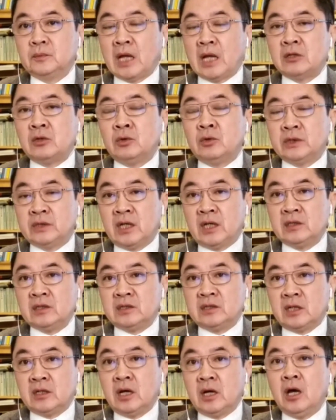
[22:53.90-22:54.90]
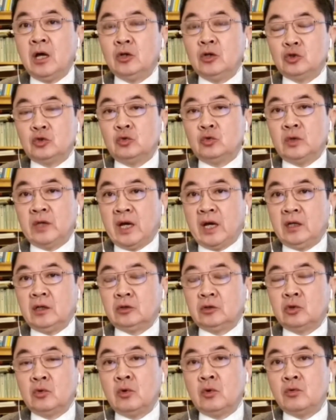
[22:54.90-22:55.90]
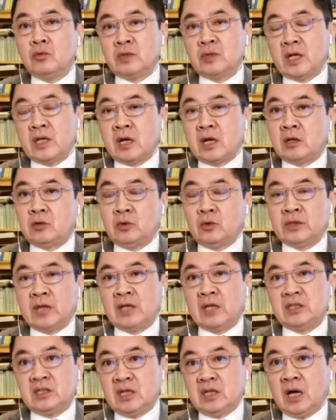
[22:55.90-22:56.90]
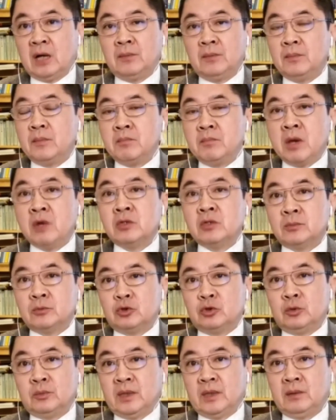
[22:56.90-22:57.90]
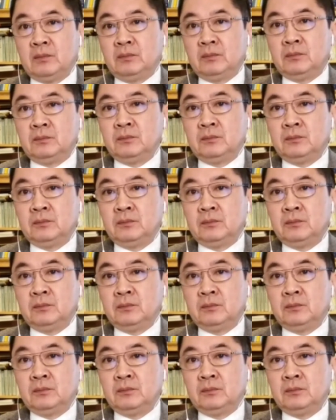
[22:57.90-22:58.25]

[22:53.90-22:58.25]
它就会像以前的苏联和东欧共产党国家一样，没有什么区别。